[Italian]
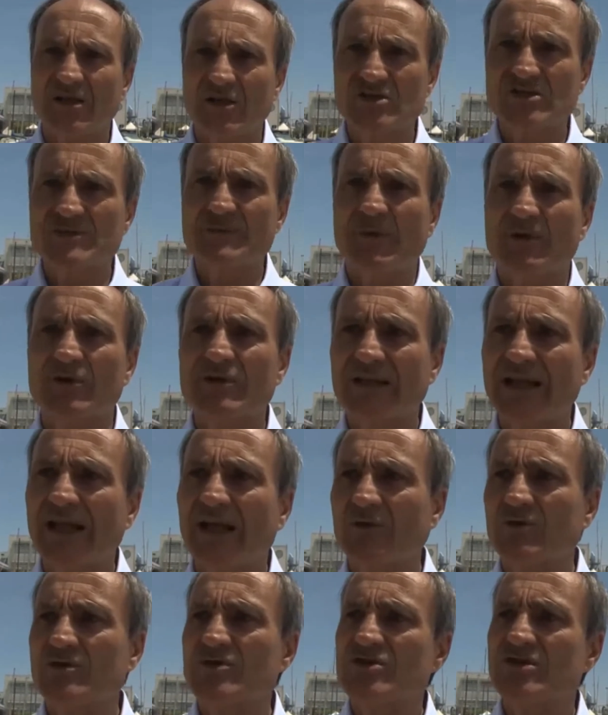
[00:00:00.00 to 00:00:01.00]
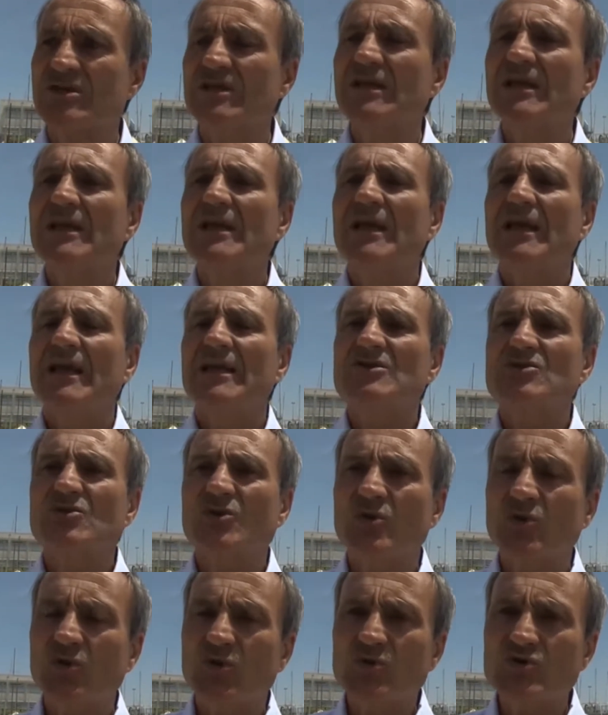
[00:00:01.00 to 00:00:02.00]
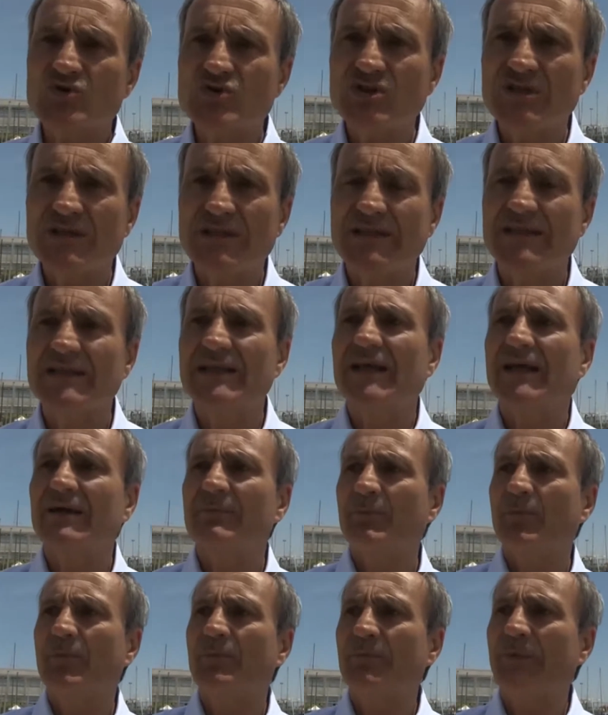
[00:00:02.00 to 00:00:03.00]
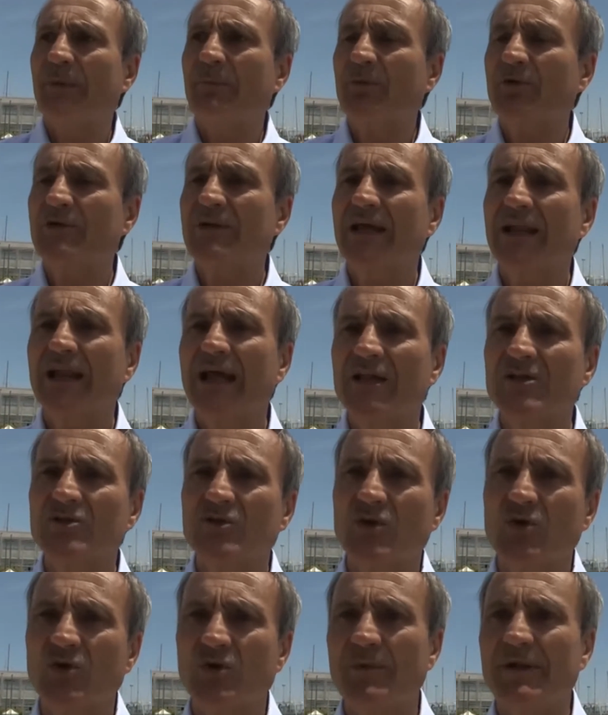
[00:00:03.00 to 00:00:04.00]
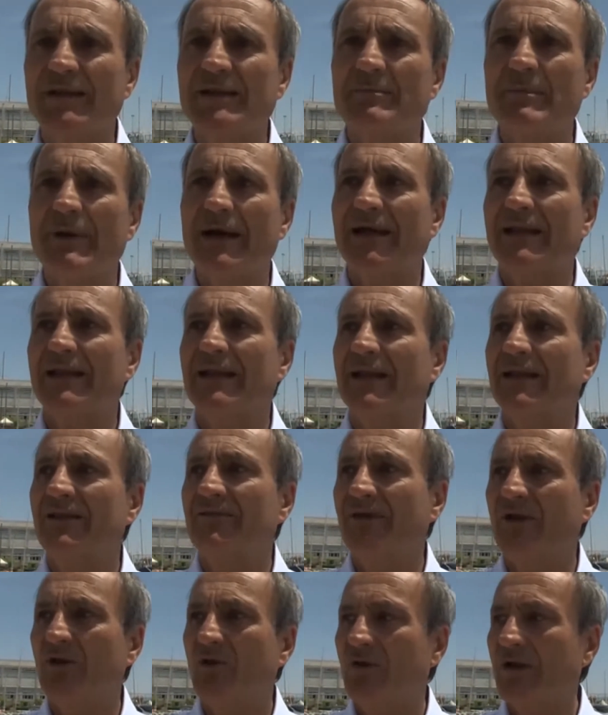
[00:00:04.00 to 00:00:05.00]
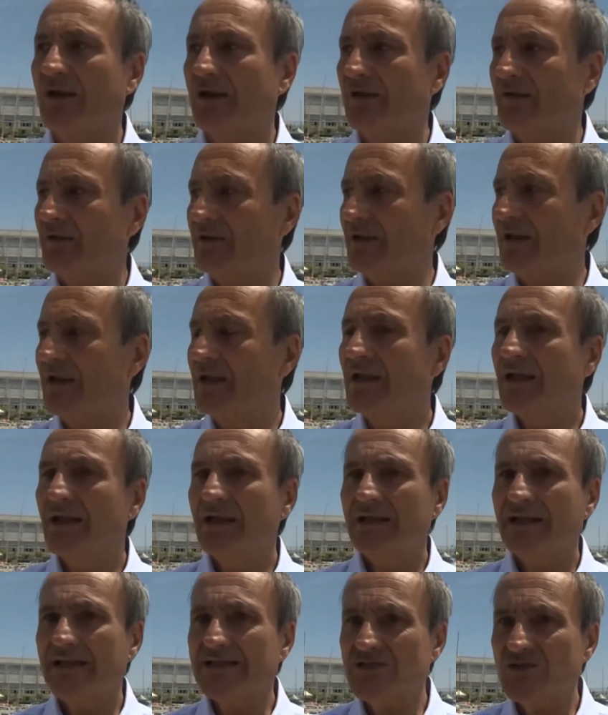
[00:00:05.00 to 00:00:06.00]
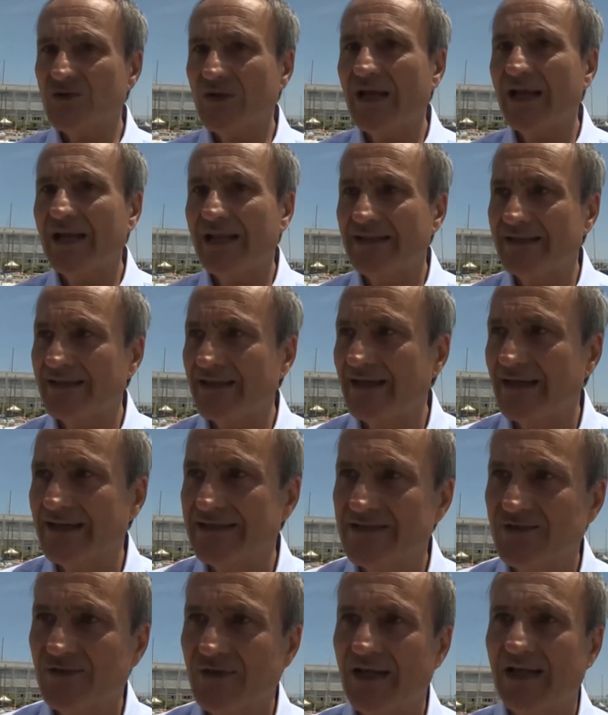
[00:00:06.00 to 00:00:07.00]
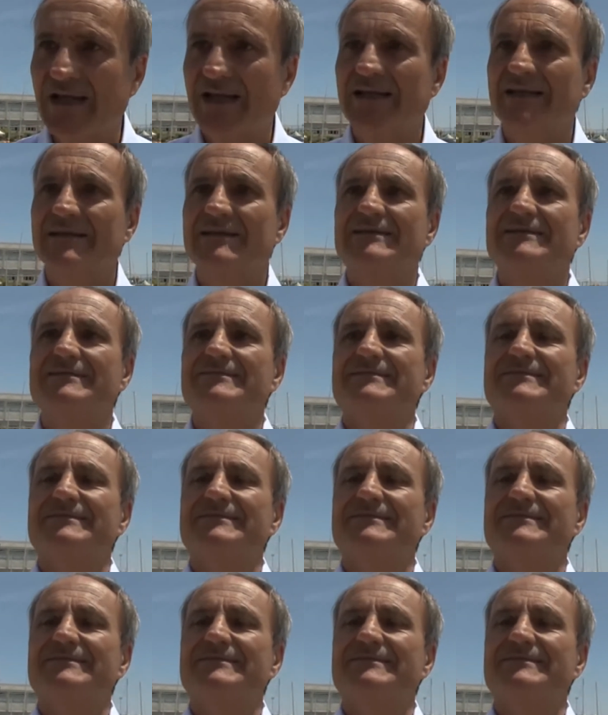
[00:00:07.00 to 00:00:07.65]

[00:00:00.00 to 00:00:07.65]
agli sport nautici e sono riusciti a, a portare alto il nome di Bari a livello na nazionale e internazionale.